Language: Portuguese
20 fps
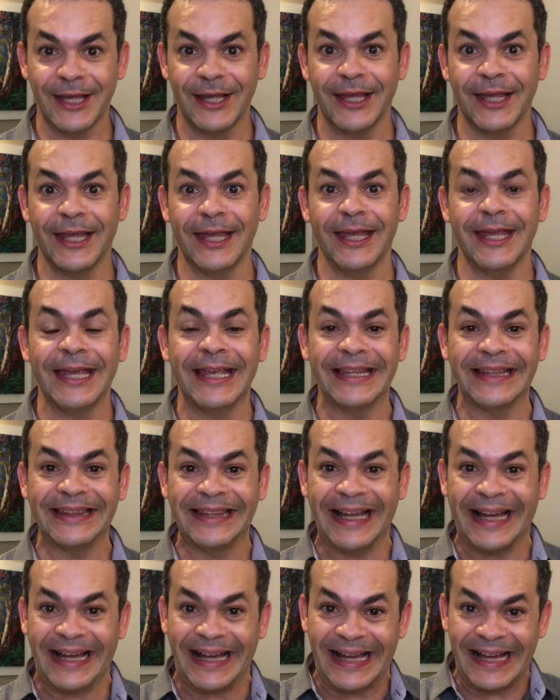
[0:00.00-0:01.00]
e
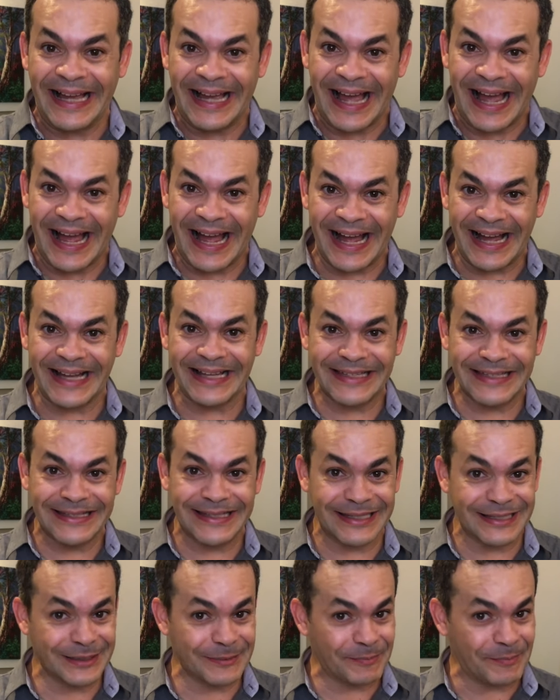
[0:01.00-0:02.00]
dar
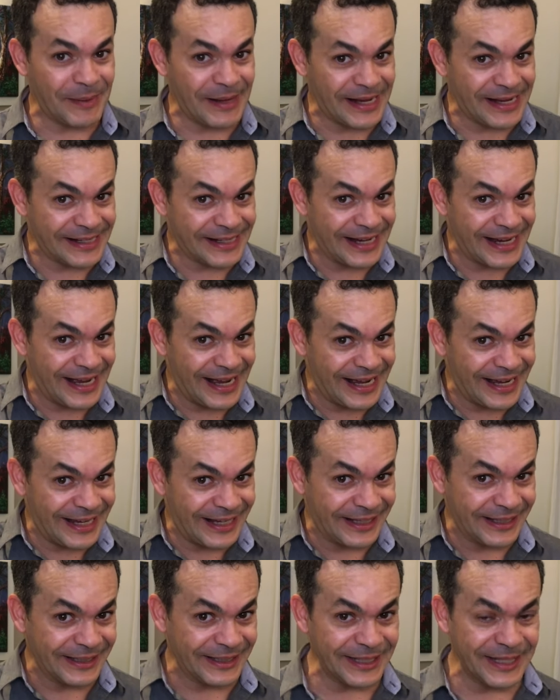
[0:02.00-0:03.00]
asas para
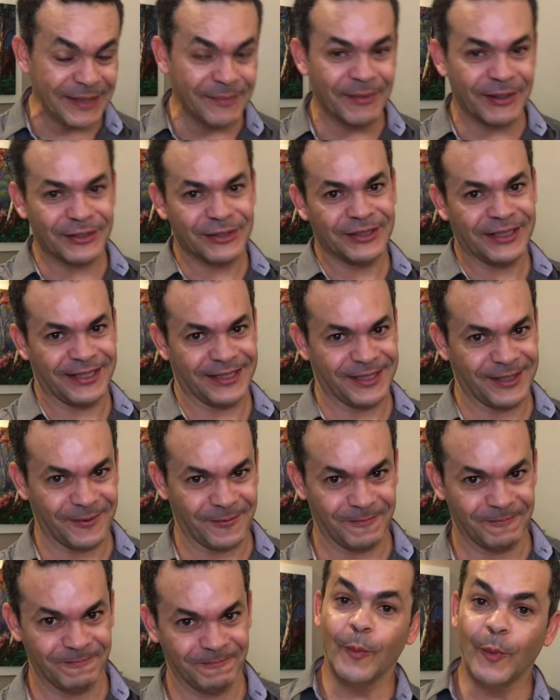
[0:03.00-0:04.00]
a imaginação.